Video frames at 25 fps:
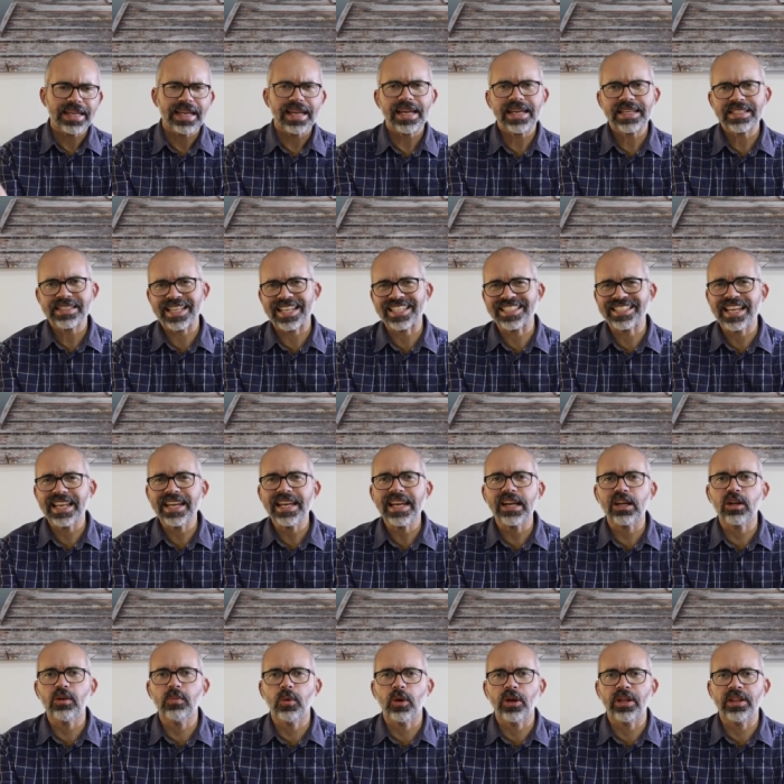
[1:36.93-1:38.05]
Esta serie,
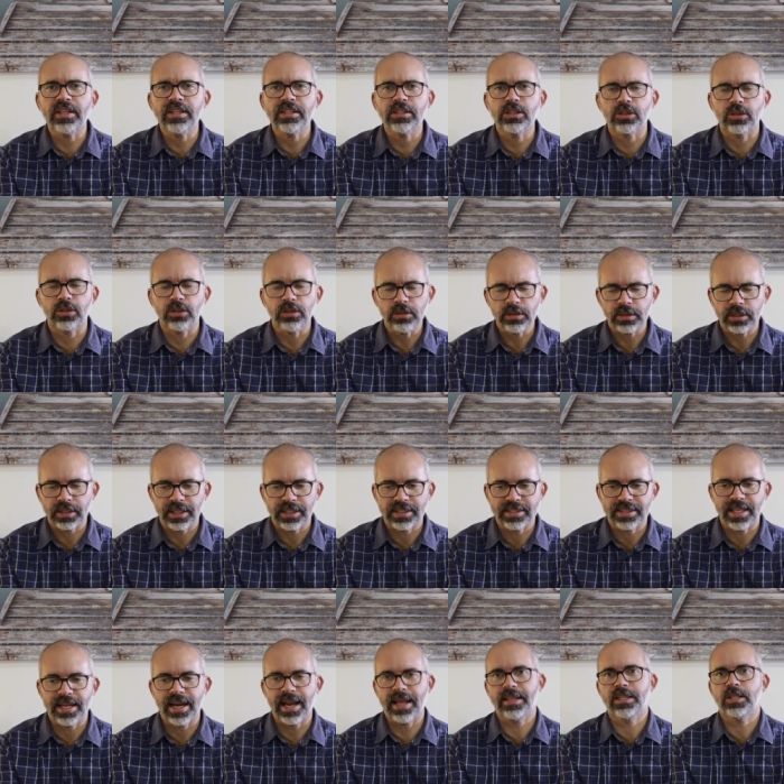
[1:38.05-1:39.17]
como he dicho, que
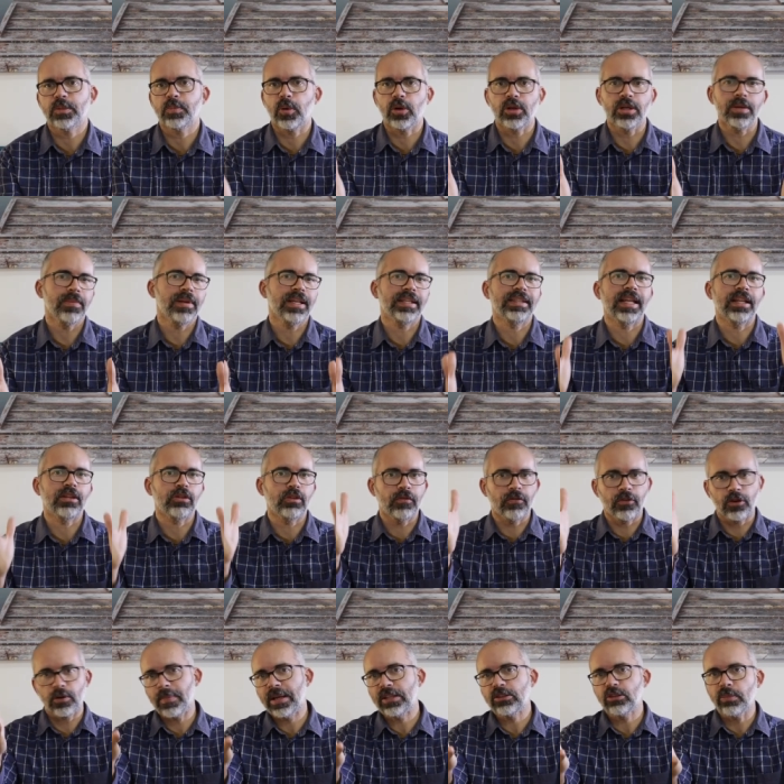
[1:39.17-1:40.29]
estará disponible tanto en
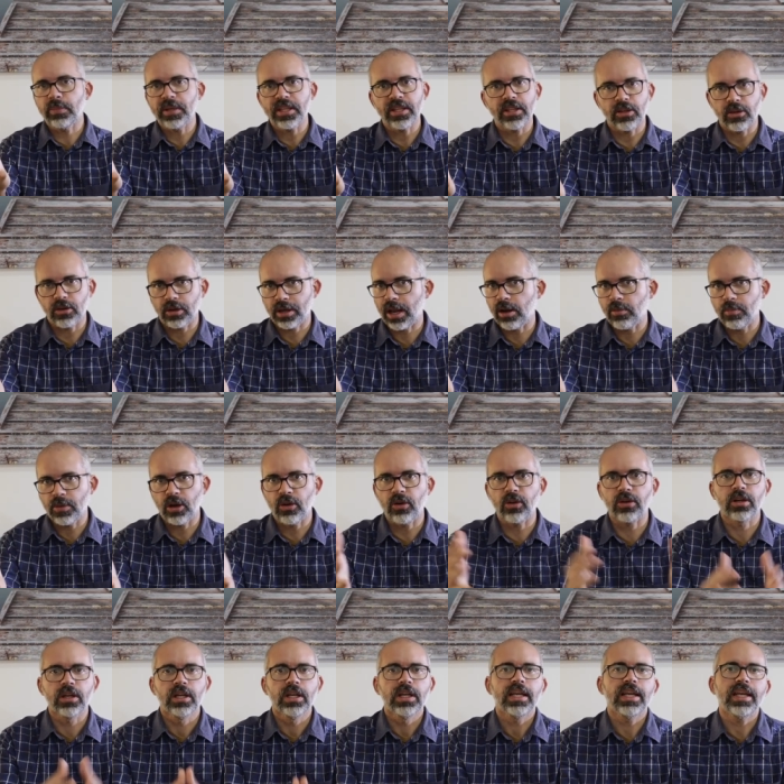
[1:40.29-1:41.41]
formato vídeo, que a lo
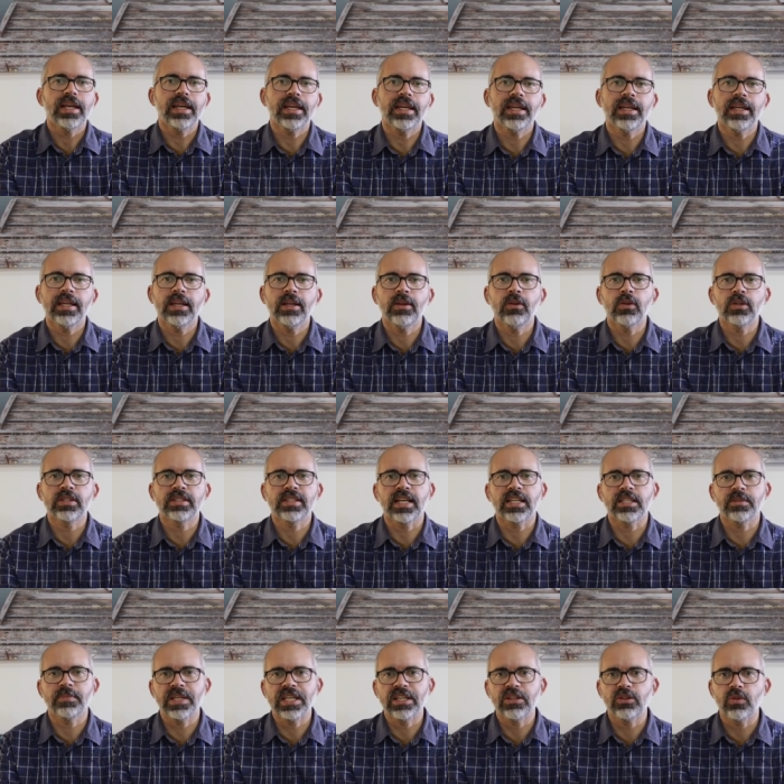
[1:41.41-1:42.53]
mejor eh, lo
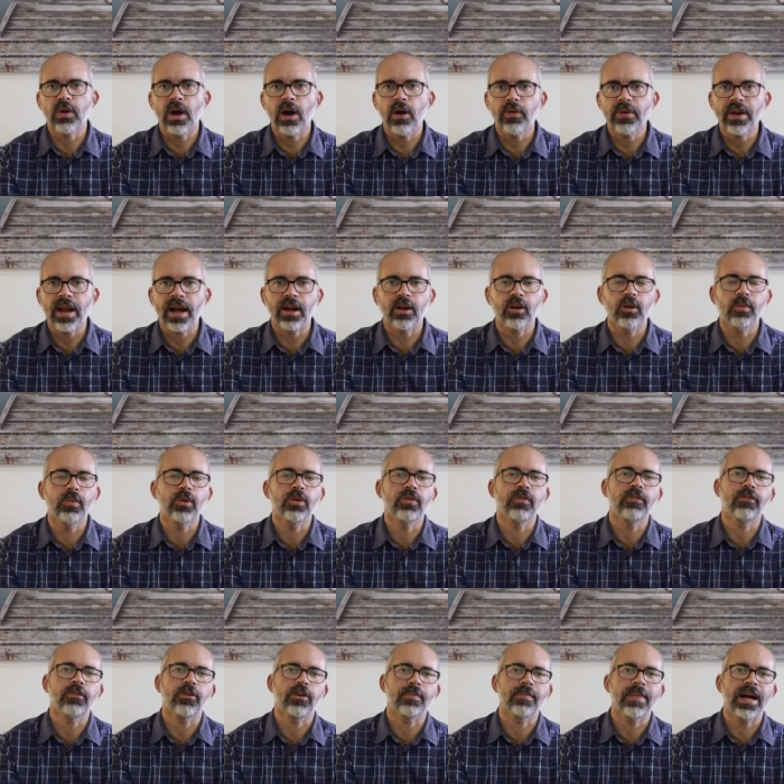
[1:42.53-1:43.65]
estás viendo ahora, como en un
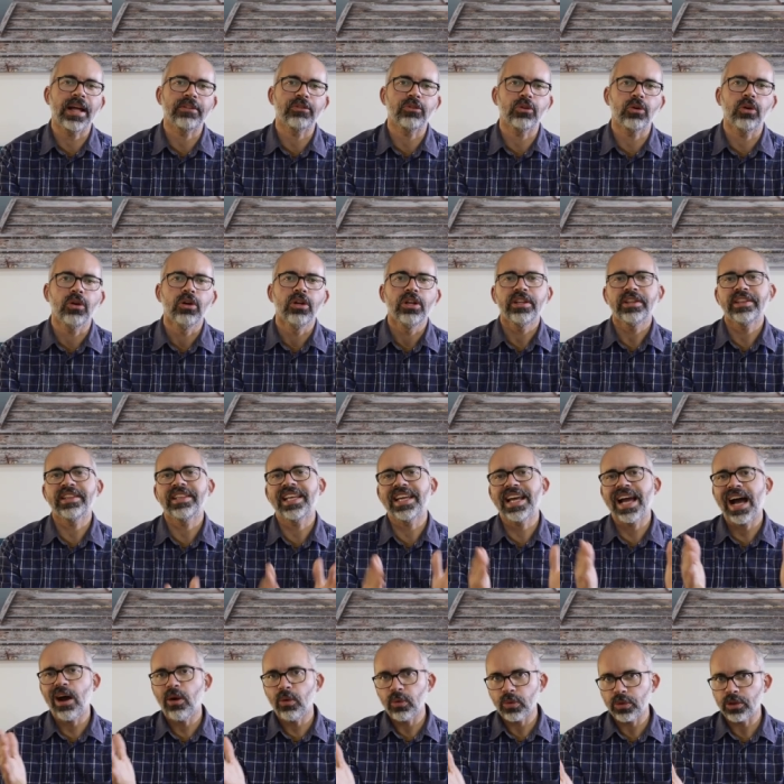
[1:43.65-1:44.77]
formato de
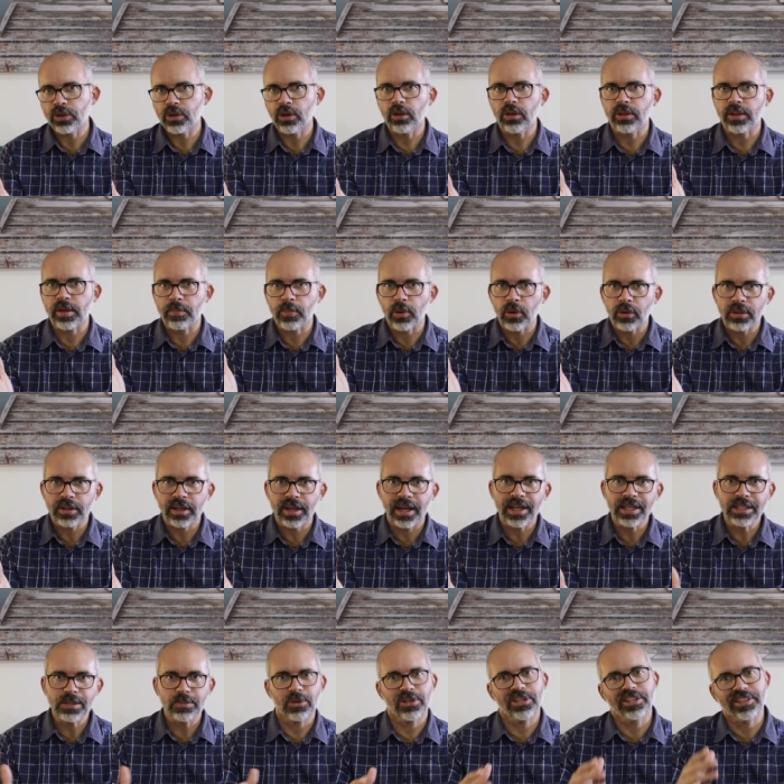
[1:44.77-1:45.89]
audio, de
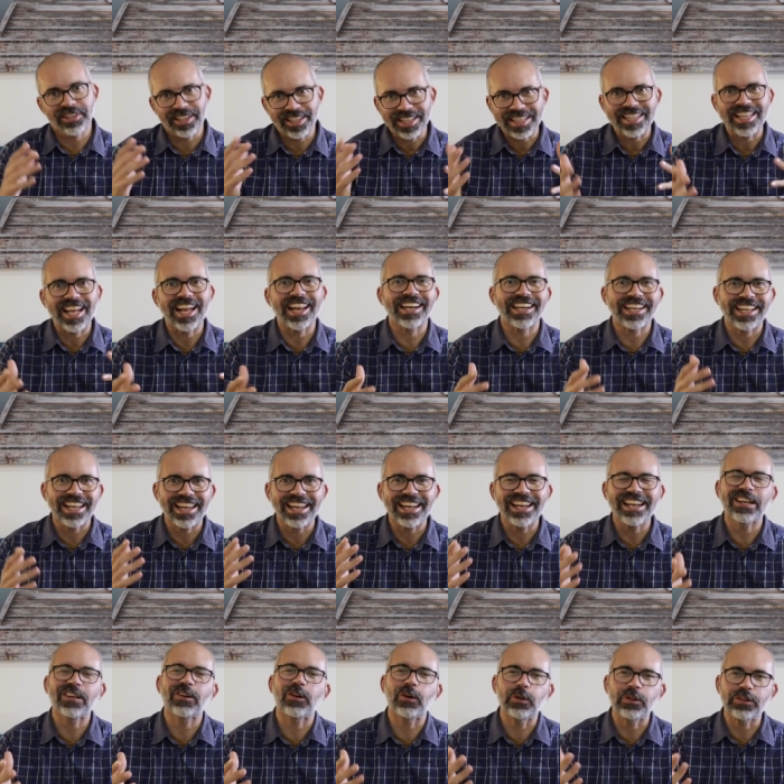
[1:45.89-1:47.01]
podcast, intentar que
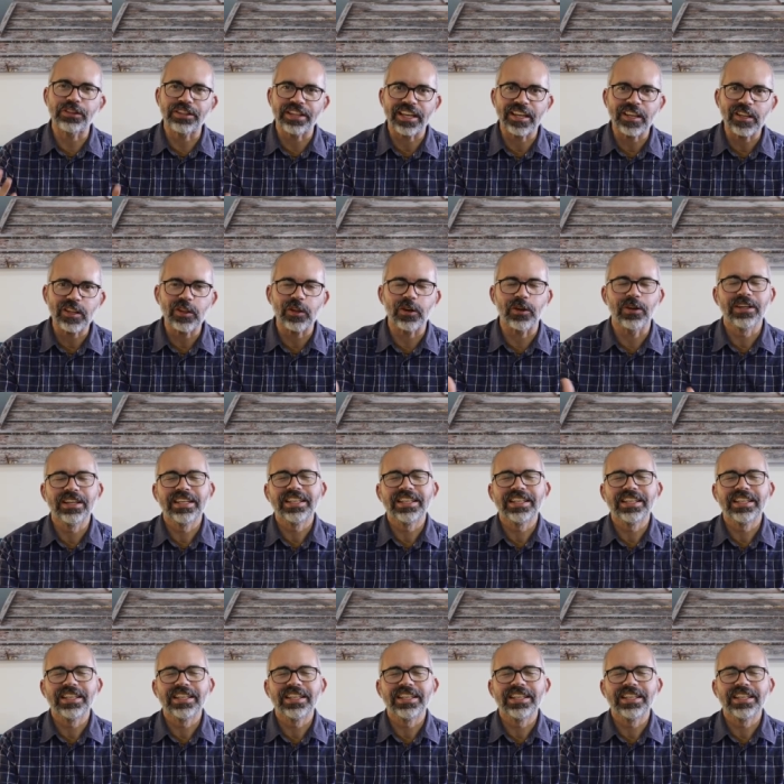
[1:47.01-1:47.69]
el contenido